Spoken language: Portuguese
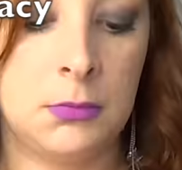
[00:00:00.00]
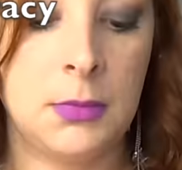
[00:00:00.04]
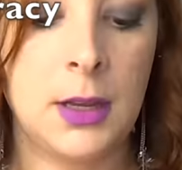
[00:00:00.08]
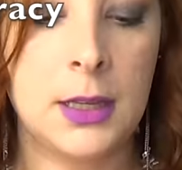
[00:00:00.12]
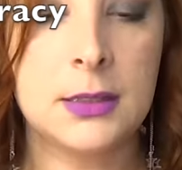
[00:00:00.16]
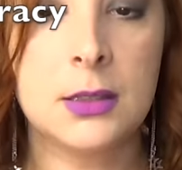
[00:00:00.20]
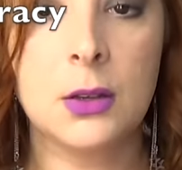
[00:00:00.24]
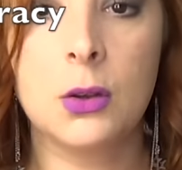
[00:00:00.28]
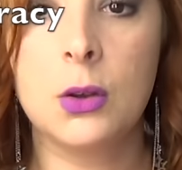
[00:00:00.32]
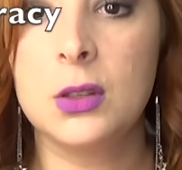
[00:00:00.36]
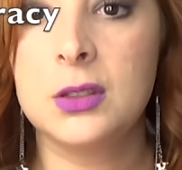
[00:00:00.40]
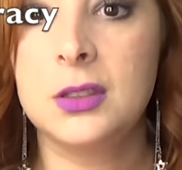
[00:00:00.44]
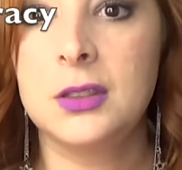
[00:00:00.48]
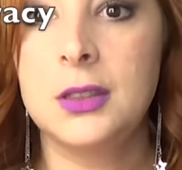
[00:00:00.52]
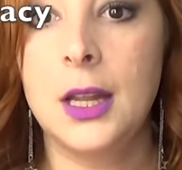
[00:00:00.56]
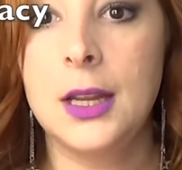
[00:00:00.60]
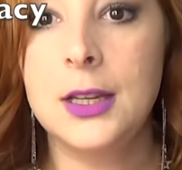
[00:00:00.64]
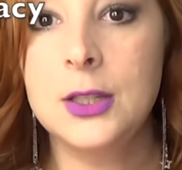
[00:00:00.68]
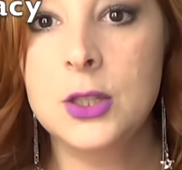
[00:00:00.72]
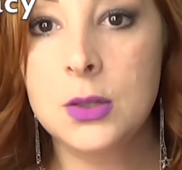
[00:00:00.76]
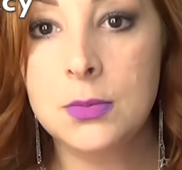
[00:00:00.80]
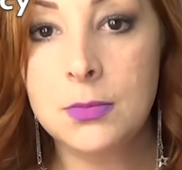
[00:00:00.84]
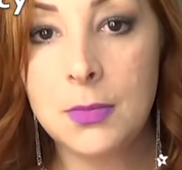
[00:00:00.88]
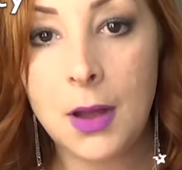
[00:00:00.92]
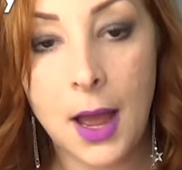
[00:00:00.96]
Mas eu
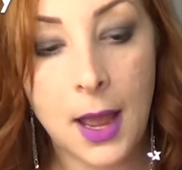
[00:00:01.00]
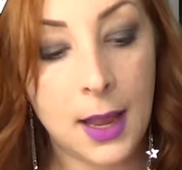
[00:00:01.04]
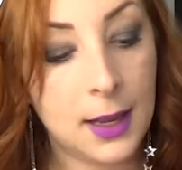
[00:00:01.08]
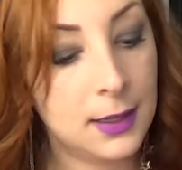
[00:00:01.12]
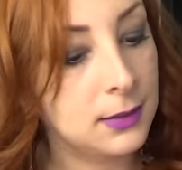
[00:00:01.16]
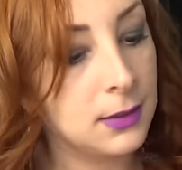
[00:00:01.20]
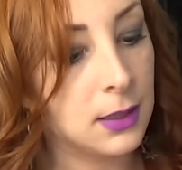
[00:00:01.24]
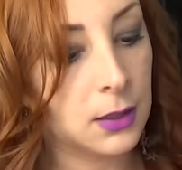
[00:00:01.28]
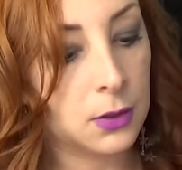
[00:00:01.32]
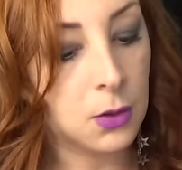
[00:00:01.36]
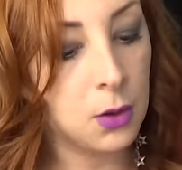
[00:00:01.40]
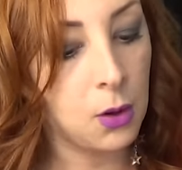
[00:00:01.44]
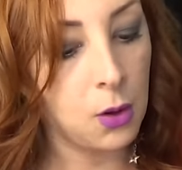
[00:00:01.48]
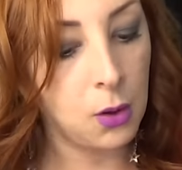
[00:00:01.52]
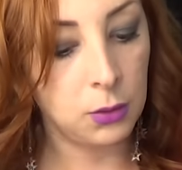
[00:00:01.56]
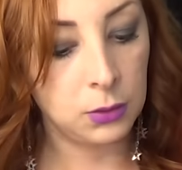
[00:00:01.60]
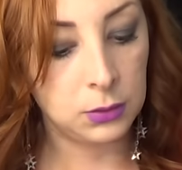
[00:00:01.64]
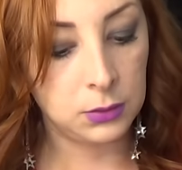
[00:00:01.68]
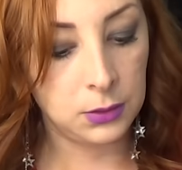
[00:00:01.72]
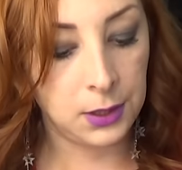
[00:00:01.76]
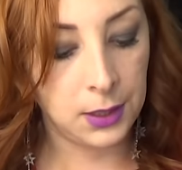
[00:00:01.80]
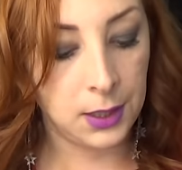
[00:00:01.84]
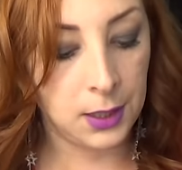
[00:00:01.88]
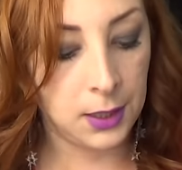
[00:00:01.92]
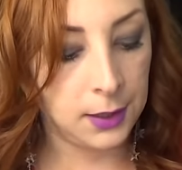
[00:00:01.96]
gostei demais da
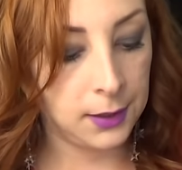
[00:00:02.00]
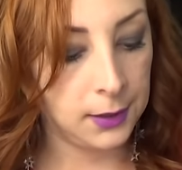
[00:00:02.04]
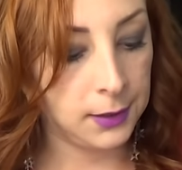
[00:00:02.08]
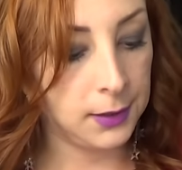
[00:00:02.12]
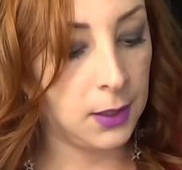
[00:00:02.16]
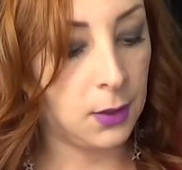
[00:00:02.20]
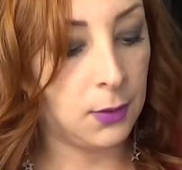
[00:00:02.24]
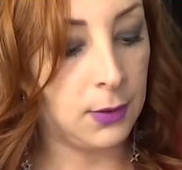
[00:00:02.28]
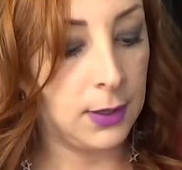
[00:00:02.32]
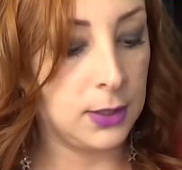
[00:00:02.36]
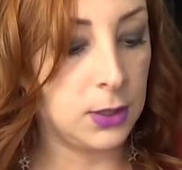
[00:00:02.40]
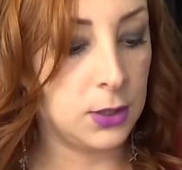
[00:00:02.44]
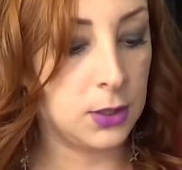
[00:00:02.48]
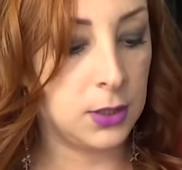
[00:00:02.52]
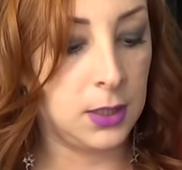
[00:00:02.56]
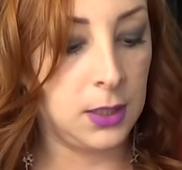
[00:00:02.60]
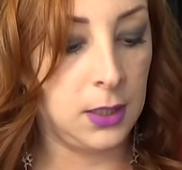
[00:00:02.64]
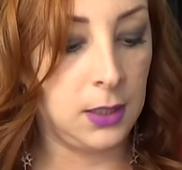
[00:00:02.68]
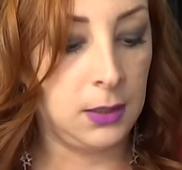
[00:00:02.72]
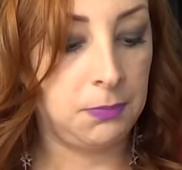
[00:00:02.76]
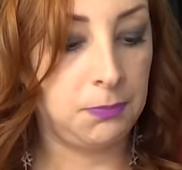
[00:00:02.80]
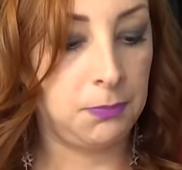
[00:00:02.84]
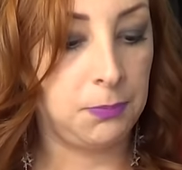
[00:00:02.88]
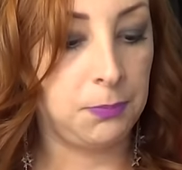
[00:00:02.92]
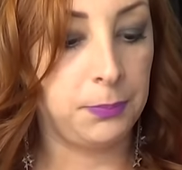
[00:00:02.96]
conta, eu acho
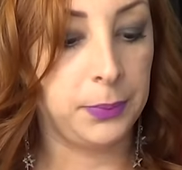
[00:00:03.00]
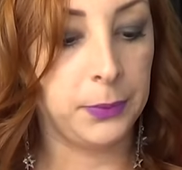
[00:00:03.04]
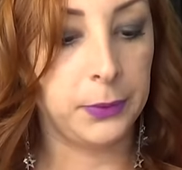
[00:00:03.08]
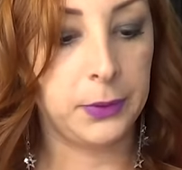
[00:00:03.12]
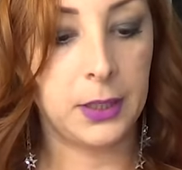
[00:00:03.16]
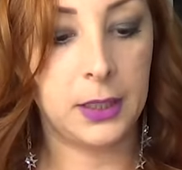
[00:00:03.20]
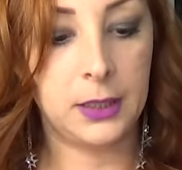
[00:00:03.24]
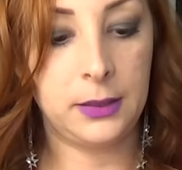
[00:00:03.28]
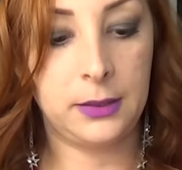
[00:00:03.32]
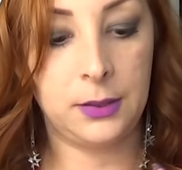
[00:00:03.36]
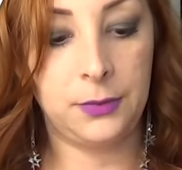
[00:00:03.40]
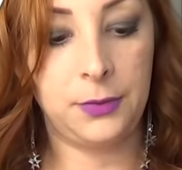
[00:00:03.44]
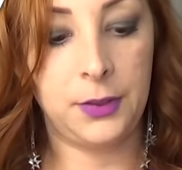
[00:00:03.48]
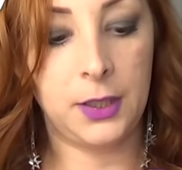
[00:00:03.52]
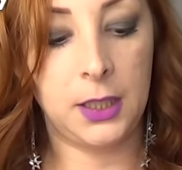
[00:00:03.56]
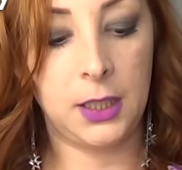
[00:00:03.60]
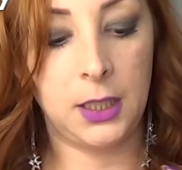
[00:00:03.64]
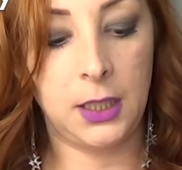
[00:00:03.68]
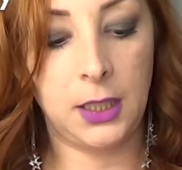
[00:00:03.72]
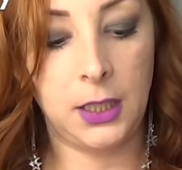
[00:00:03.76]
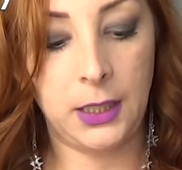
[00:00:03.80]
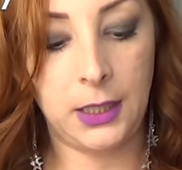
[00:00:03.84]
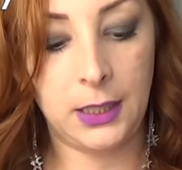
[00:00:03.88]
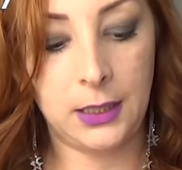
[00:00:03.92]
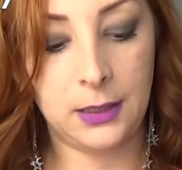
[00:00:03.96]
que, puta, esse
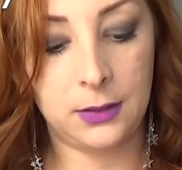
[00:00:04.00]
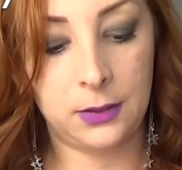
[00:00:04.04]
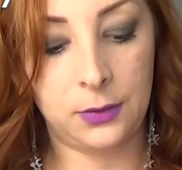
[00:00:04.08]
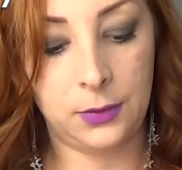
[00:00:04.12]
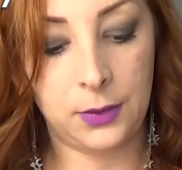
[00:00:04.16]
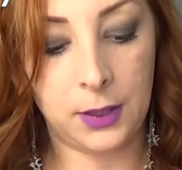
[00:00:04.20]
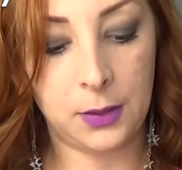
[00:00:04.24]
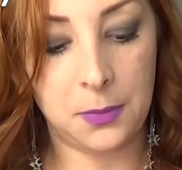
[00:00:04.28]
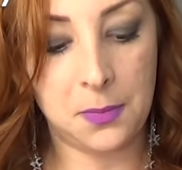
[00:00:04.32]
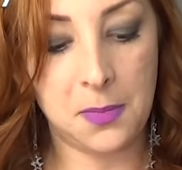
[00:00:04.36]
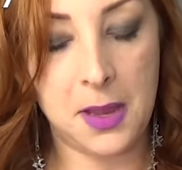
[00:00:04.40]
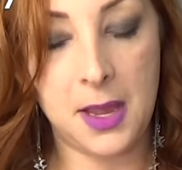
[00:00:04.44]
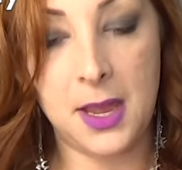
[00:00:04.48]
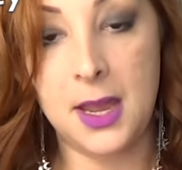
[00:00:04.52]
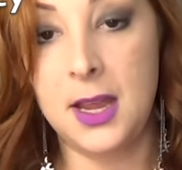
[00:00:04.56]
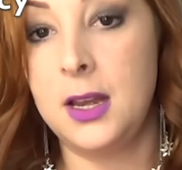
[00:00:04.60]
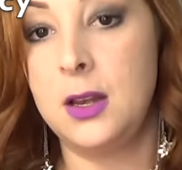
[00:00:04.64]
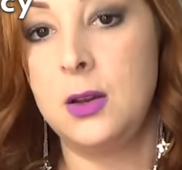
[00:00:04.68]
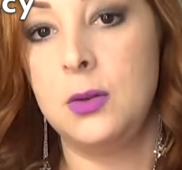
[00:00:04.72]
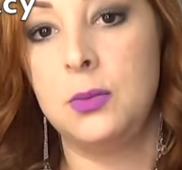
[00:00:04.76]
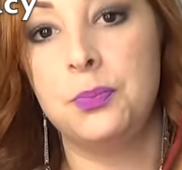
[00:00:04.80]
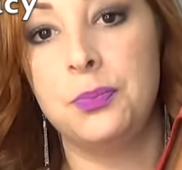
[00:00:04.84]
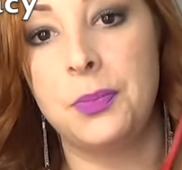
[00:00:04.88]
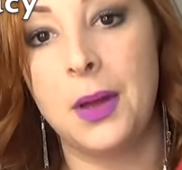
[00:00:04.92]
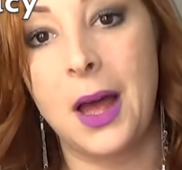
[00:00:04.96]
verniz
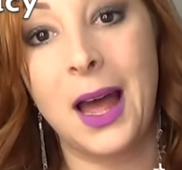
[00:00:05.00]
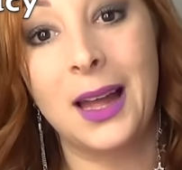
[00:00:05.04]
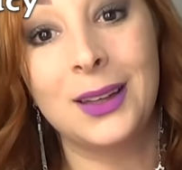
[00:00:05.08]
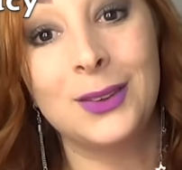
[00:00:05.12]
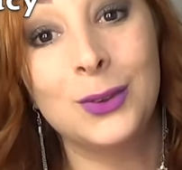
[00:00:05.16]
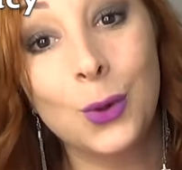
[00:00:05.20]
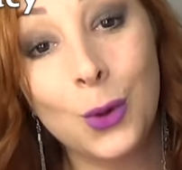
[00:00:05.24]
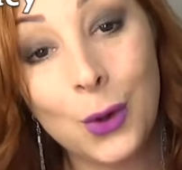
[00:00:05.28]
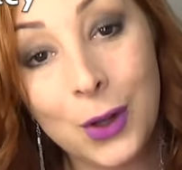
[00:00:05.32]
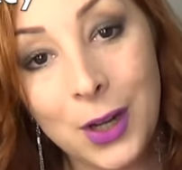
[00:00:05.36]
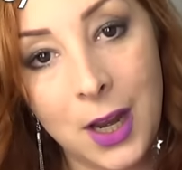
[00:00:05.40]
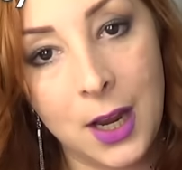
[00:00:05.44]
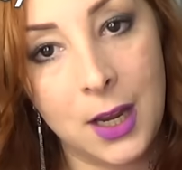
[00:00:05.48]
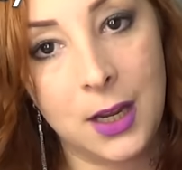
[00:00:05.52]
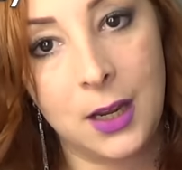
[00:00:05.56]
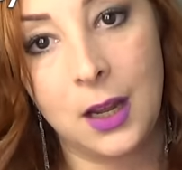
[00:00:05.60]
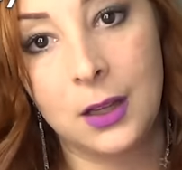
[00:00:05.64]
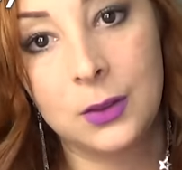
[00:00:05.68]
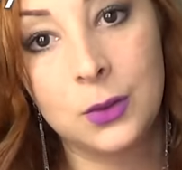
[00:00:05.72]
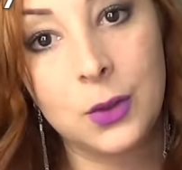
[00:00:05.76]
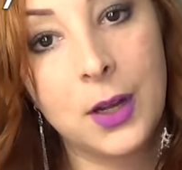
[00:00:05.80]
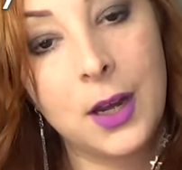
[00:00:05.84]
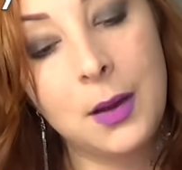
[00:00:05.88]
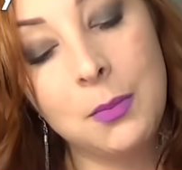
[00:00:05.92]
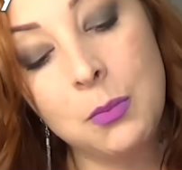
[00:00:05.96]
vermelho, adorei,
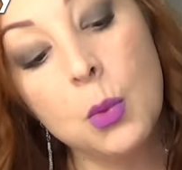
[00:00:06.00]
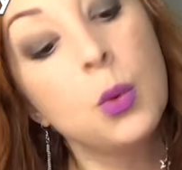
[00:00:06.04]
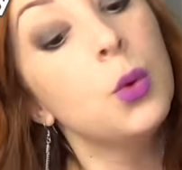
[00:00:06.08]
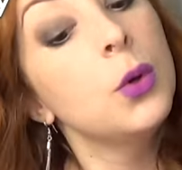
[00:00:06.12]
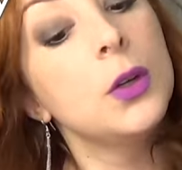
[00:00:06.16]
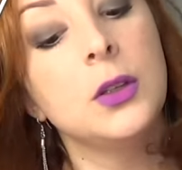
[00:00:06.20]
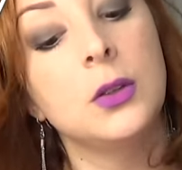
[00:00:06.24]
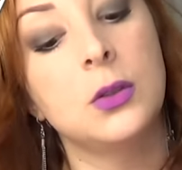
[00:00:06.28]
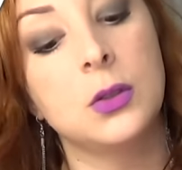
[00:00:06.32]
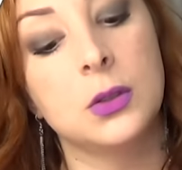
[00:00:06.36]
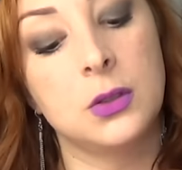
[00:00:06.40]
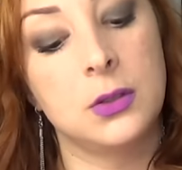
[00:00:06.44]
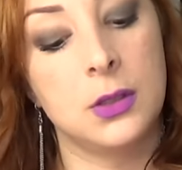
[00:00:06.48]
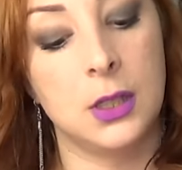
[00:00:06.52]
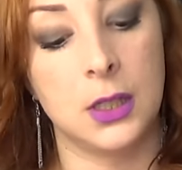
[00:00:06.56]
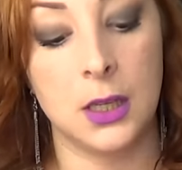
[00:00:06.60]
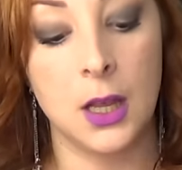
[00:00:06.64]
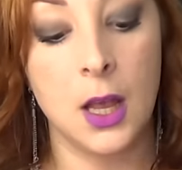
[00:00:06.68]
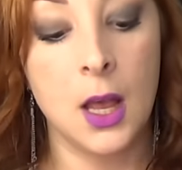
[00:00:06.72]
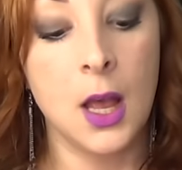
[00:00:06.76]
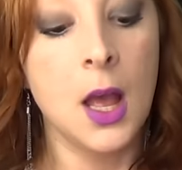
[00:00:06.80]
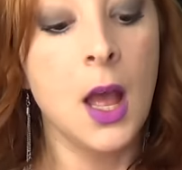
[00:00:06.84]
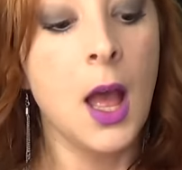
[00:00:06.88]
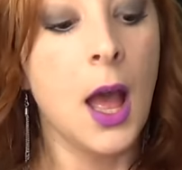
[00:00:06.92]
adorei muito, assim.